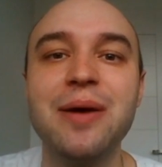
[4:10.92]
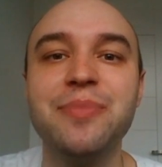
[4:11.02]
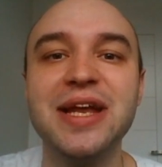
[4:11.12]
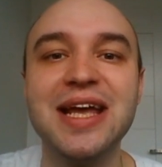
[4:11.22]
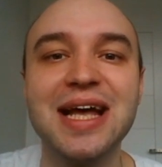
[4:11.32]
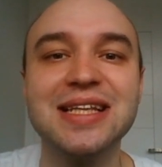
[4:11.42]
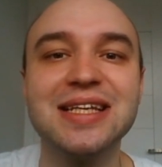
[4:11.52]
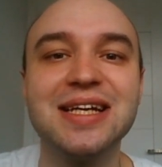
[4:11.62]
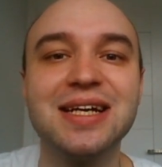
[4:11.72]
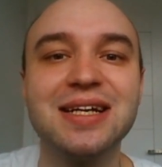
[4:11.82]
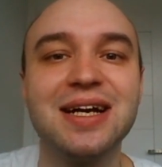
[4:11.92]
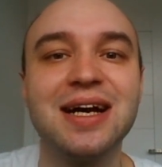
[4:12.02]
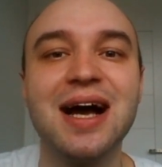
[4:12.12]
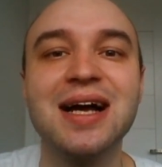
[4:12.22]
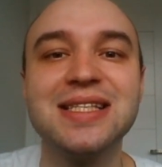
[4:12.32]
приятных,
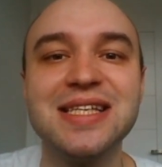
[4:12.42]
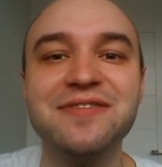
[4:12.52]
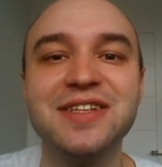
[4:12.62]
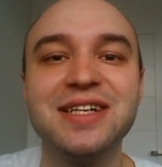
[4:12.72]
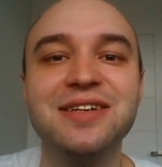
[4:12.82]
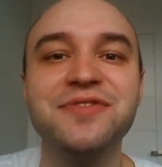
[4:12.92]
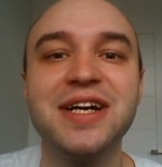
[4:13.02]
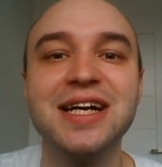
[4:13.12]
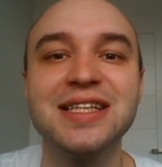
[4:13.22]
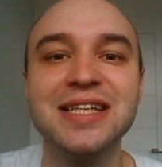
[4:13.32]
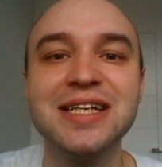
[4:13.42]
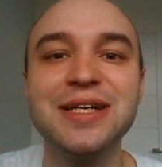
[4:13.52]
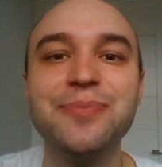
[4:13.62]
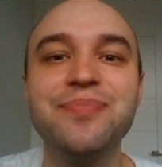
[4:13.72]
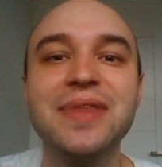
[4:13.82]
активных выходных.
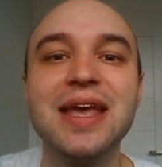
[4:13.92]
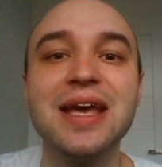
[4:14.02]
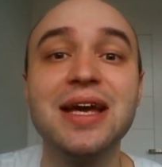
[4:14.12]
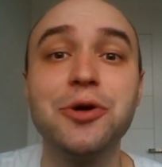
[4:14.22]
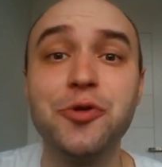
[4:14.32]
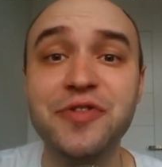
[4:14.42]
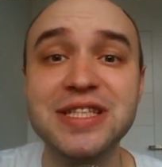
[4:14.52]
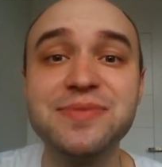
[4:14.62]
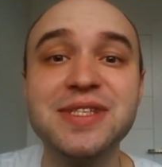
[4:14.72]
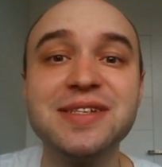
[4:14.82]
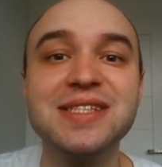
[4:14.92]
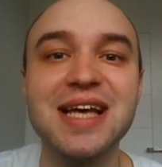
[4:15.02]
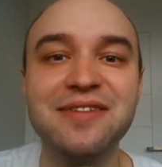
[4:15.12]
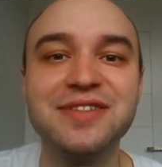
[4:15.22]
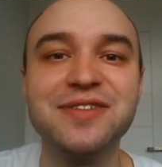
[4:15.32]
Увидимся
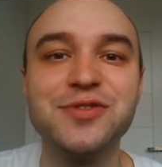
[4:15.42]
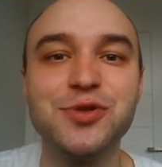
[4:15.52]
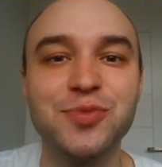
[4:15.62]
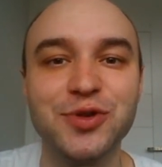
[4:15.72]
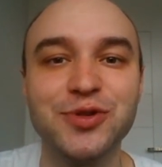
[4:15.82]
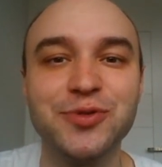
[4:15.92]
завтра в субботу.